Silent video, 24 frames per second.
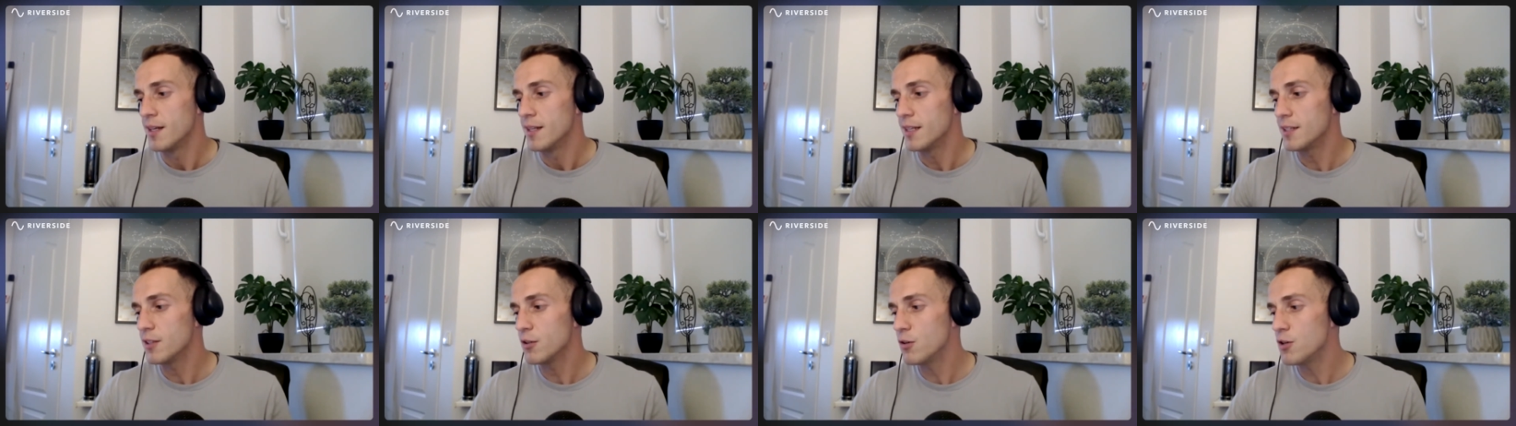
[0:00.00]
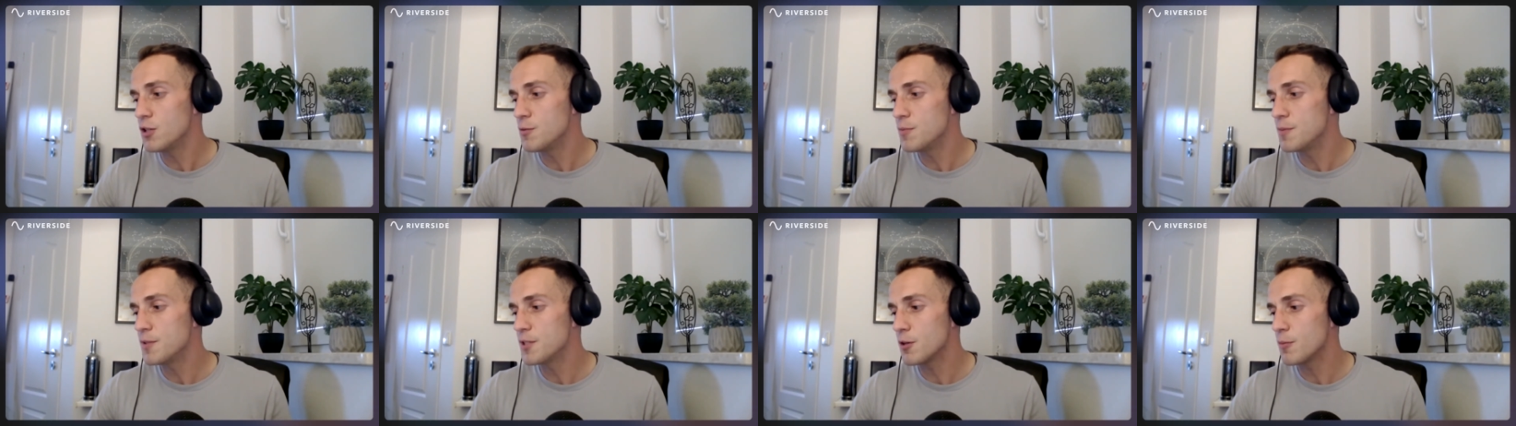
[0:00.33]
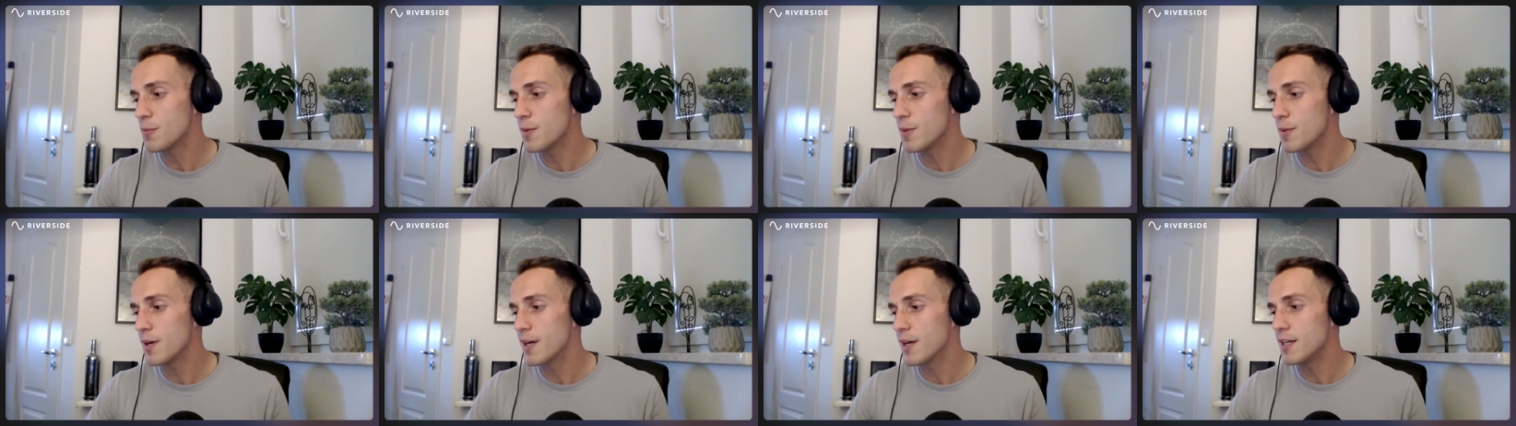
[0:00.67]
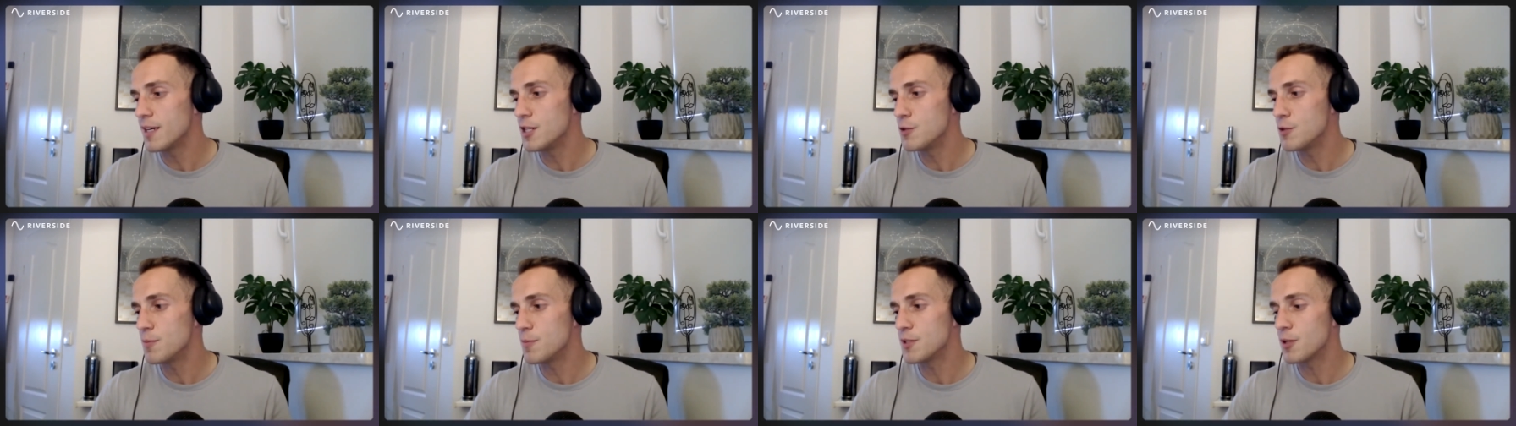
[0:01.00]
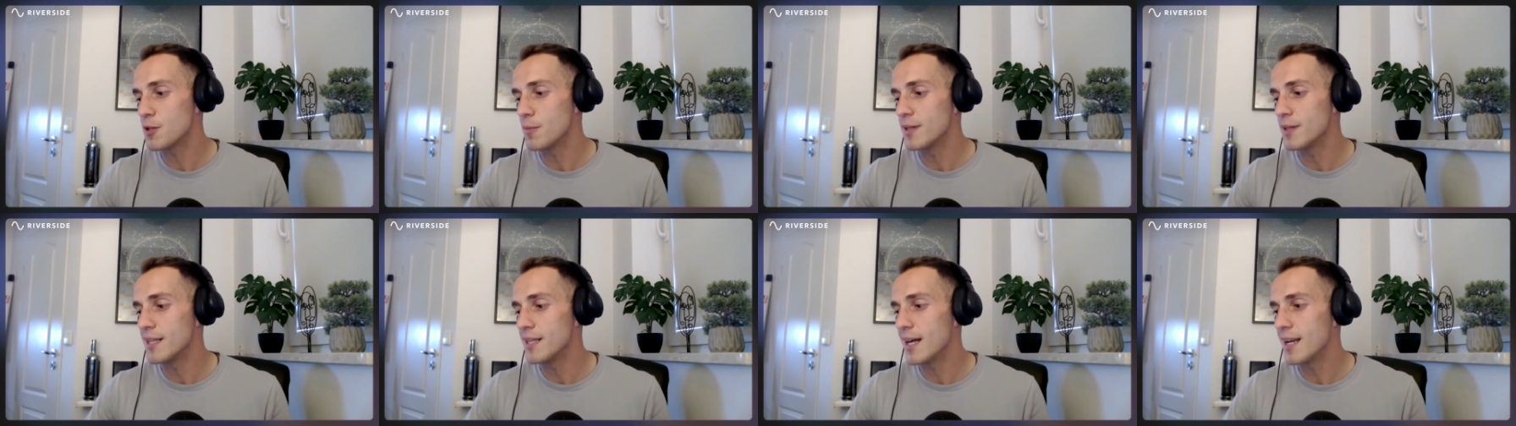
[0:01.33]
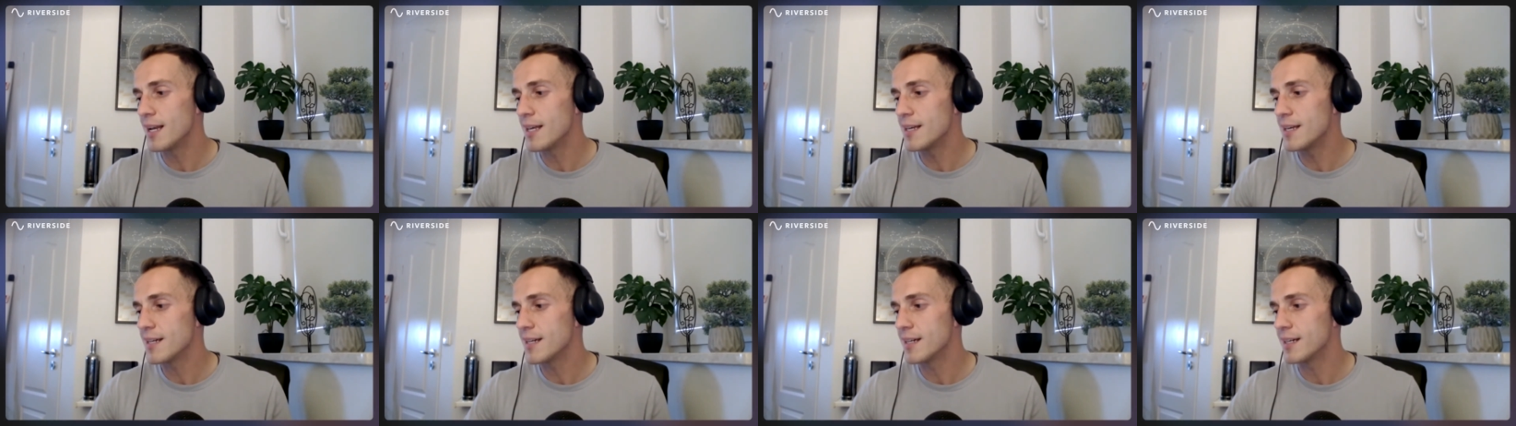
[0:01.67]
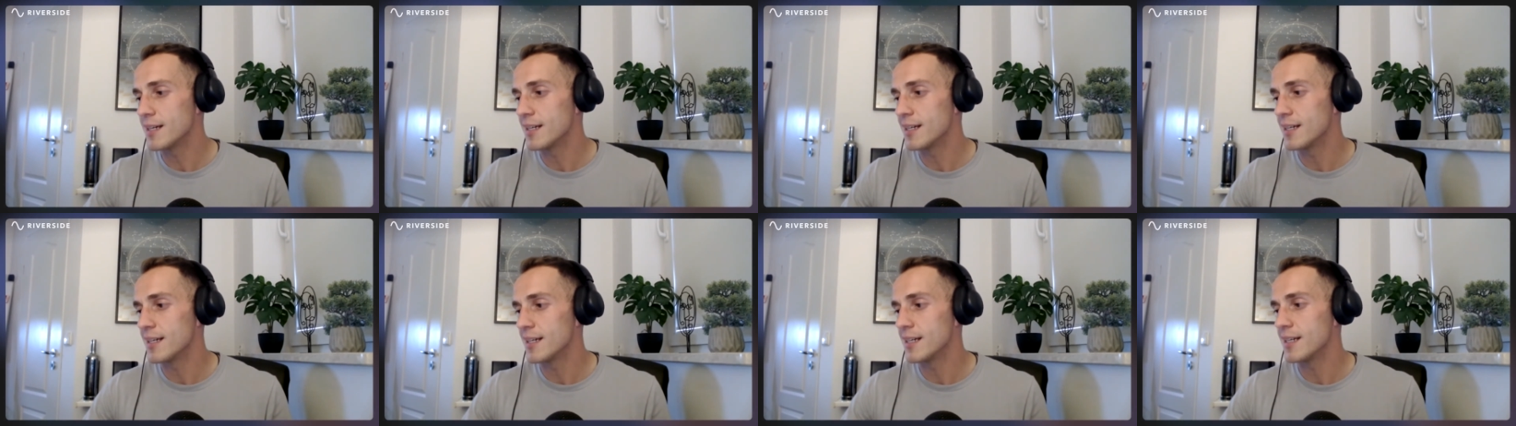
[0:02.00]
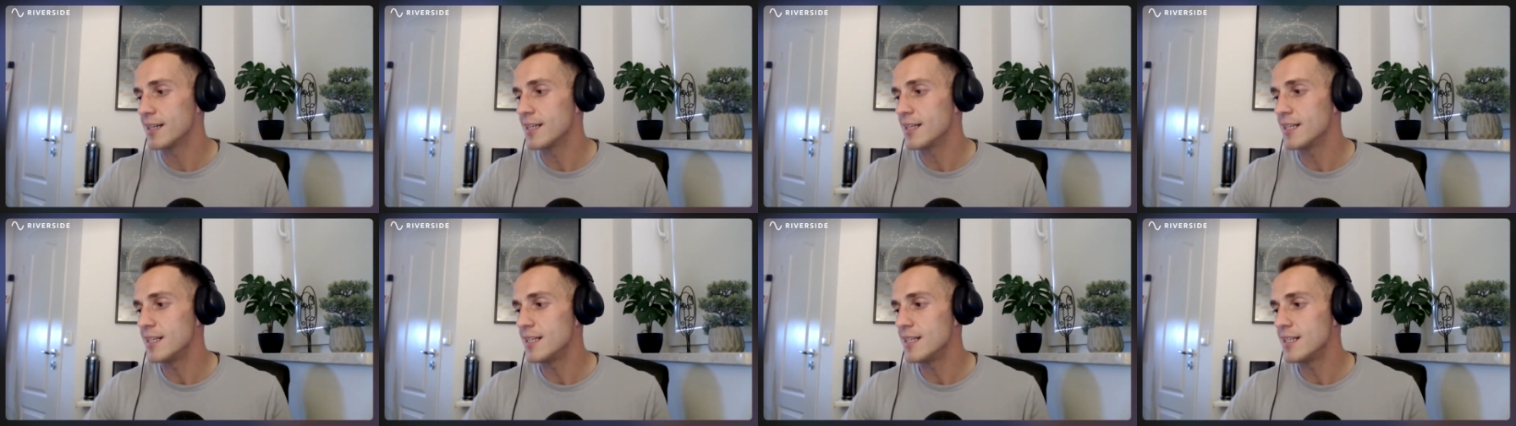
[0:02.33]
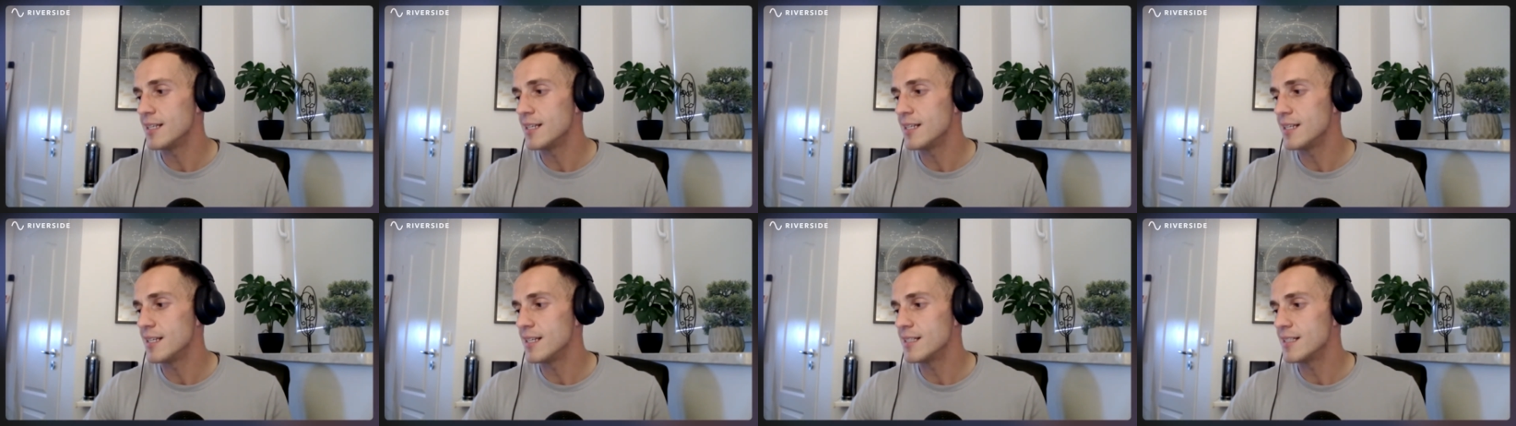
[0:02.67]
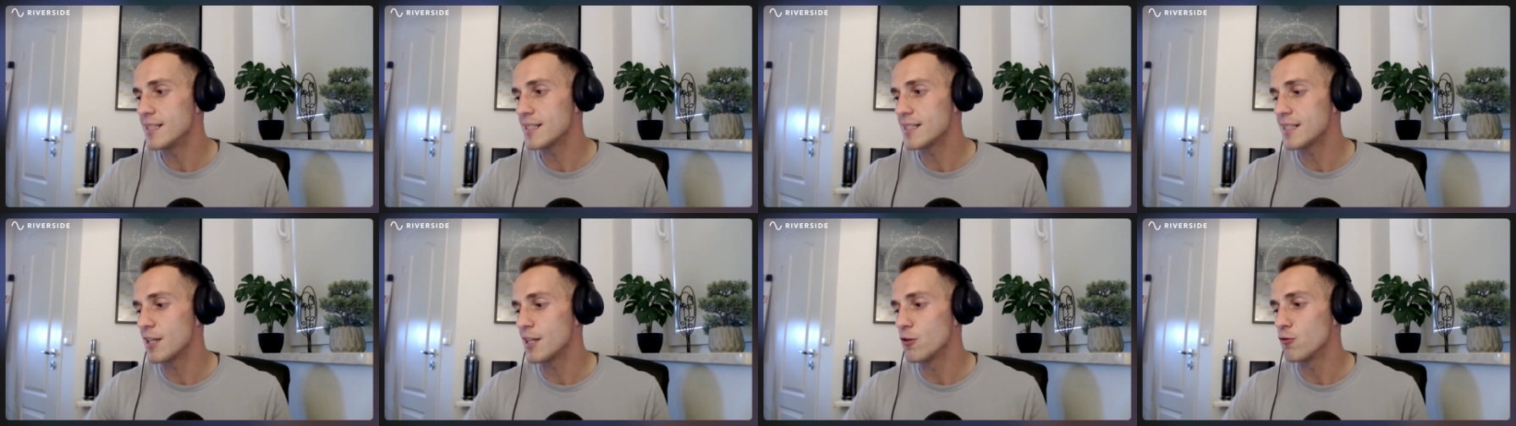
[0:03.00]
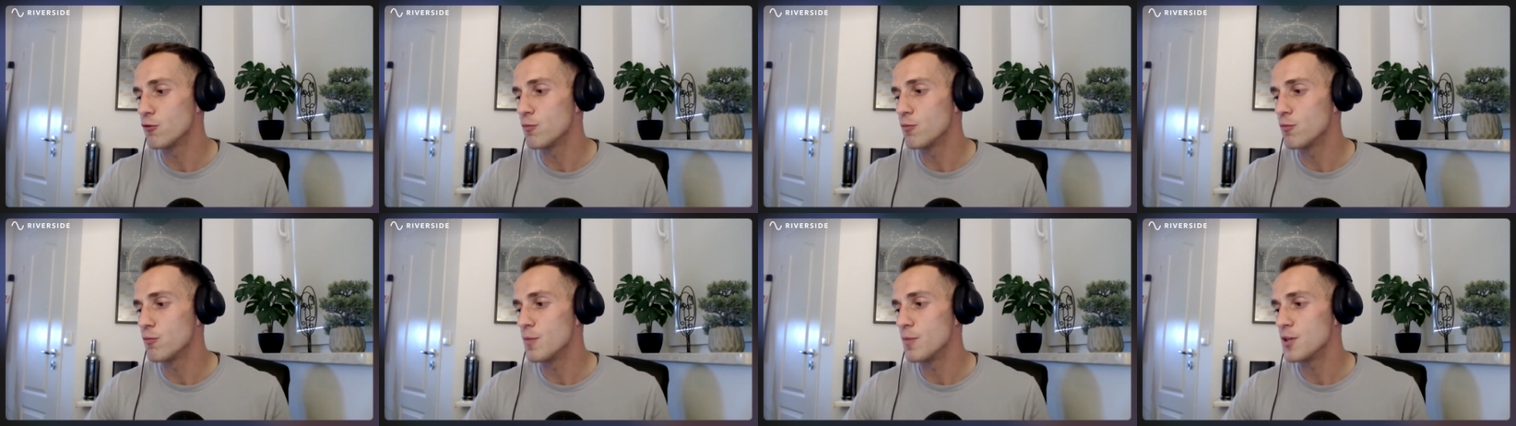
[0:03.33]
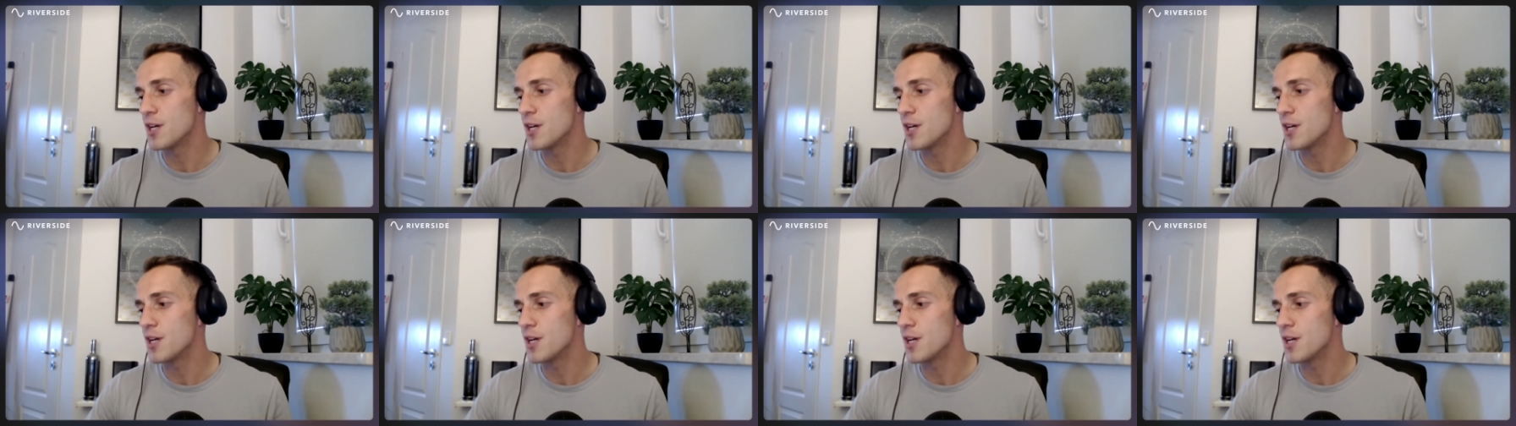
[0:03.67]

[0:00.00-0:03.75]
Dlatego idźmy sobie, idźmy sobie dalej i, i zastanówmy